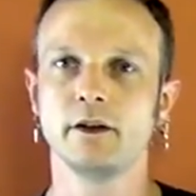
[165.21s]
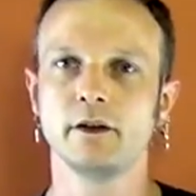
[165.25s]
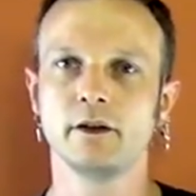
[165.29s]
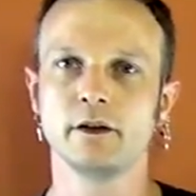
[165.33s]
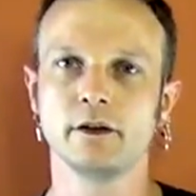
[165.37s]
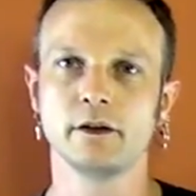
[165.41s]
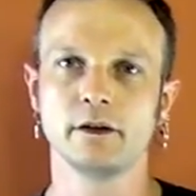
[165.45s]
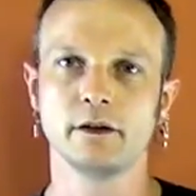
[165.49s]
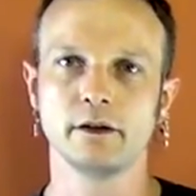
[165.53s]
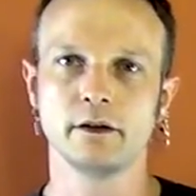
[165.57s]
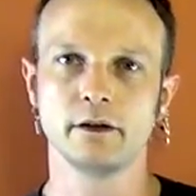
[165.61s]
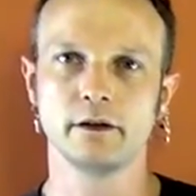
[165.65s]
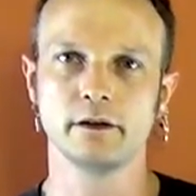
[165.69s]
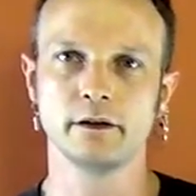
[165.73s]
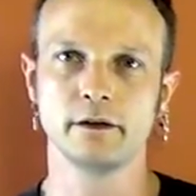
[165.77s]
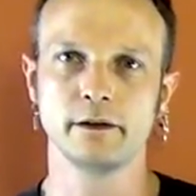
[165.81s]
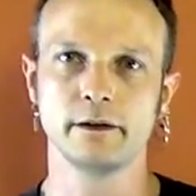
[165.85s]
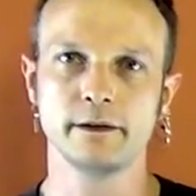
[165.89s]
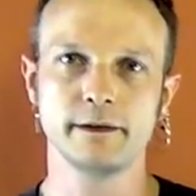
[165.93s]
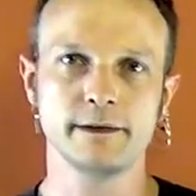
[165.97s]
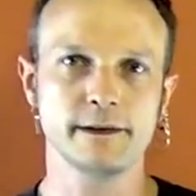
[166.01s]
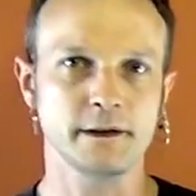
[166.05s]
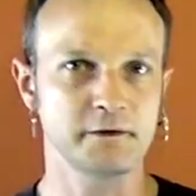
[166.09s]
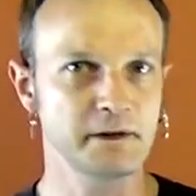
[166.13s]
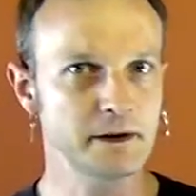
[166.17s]

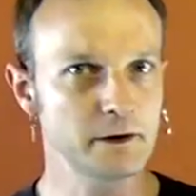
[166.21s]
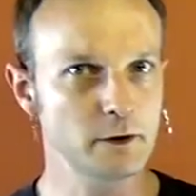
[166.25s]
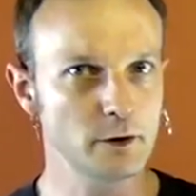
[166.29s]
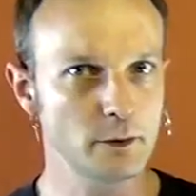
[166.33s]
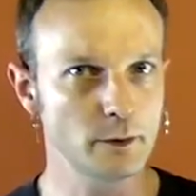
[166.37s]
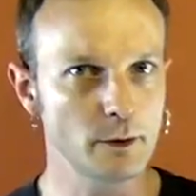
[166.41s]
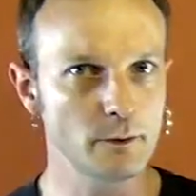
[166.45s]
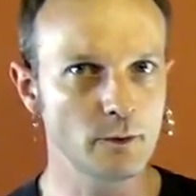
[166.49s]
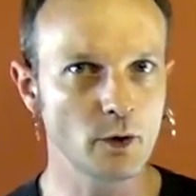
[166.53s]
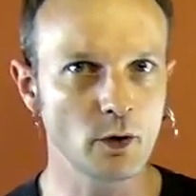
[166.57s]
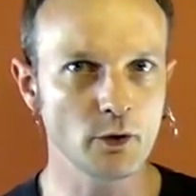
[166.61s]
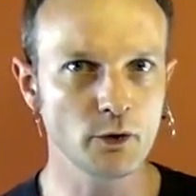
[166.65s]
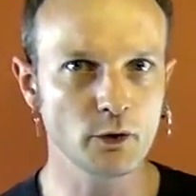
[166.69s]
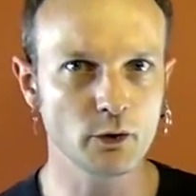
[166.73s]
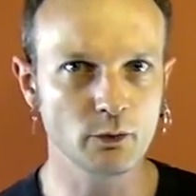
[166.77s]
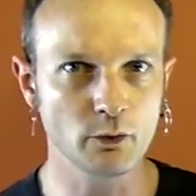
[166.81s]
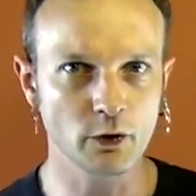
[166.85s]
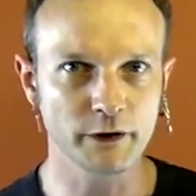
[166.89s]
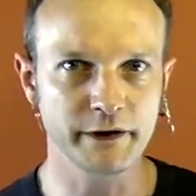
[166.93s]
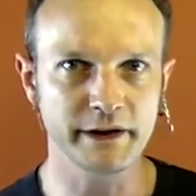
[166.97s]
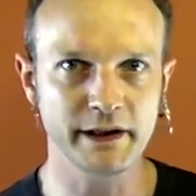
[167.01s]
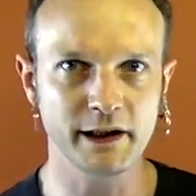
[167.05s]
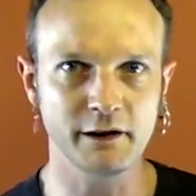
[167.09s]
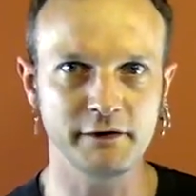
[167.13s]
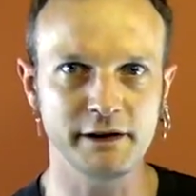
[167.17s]
euh, ça va être le moment
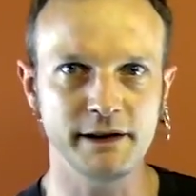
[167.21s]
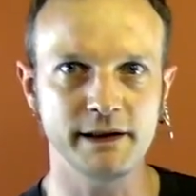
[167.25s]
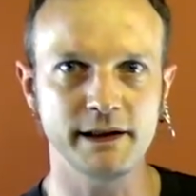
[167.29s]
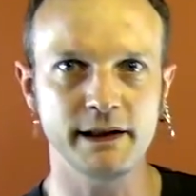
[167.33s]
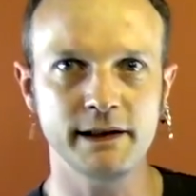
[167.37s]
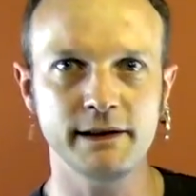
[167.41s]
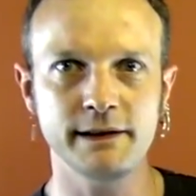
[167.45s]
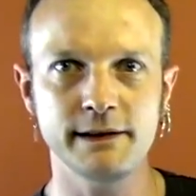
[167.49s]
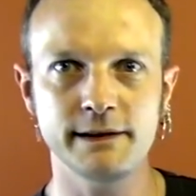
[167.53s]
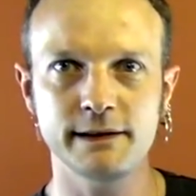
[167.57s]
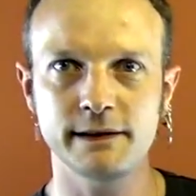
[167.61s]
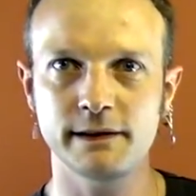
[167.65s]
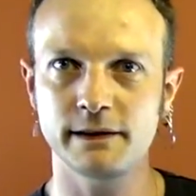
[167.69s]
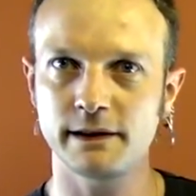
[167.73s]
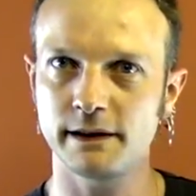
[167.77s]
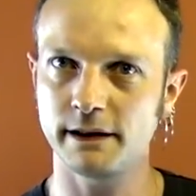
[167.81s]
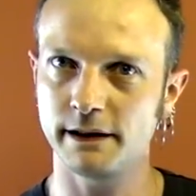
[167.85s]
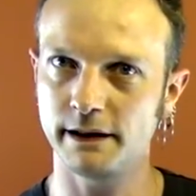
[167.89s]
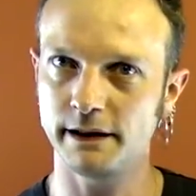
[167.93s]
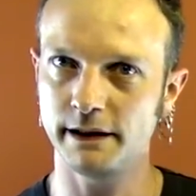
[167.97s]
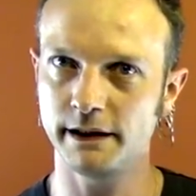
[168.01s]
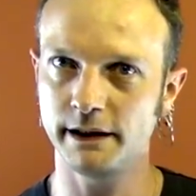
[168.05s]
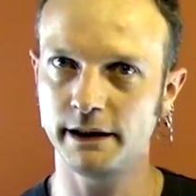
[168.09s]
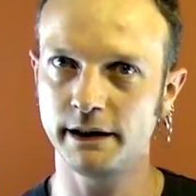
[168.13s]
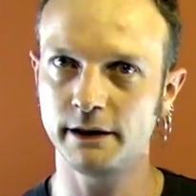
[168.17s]
d'augmenter la vitesse
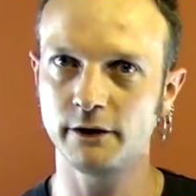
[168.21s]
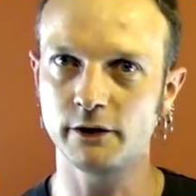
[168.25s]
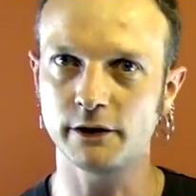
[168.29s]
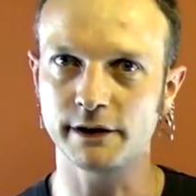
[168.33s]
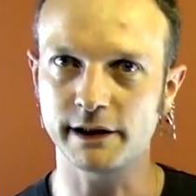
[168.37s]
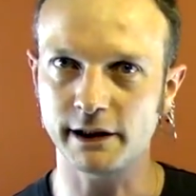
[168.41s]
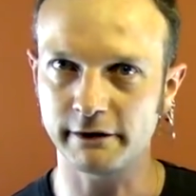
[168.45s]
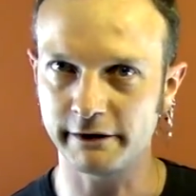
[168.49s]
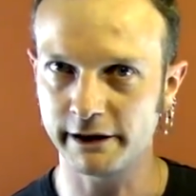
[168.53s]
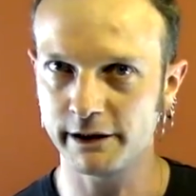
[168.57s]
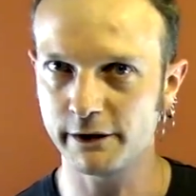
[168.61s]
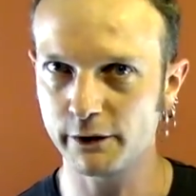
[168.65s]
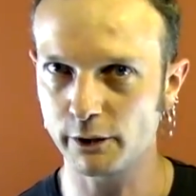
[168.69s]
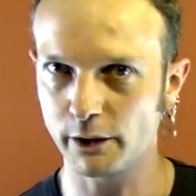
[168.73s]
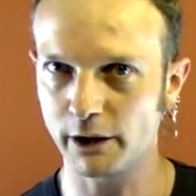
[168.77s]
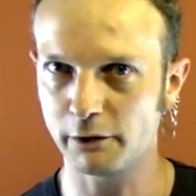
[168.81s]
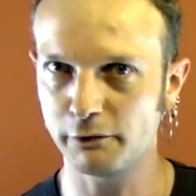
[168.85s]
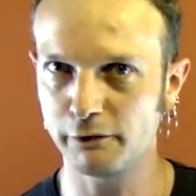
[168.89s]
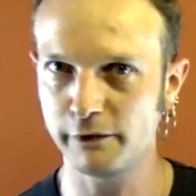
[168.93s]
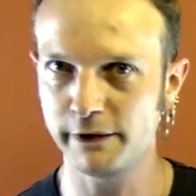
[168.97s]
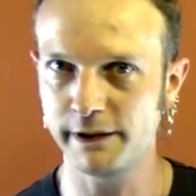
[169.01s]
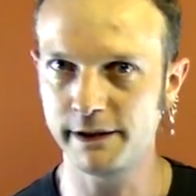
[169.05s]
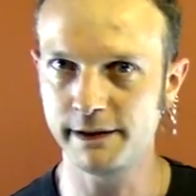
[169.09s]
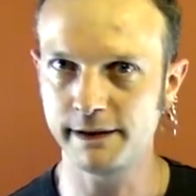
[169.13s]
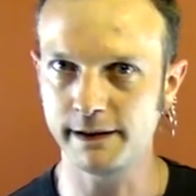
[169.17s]
et de travailler sur la
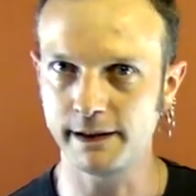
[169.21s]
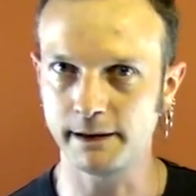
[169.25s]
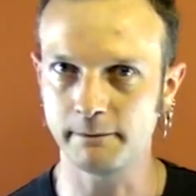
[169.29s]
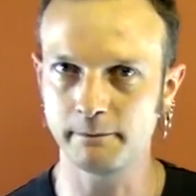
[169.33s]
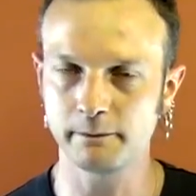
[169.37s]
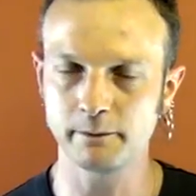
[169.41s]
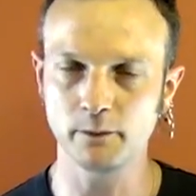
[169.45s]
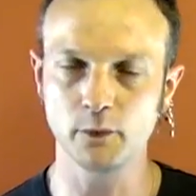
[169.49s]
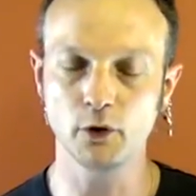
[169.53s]
fluidité.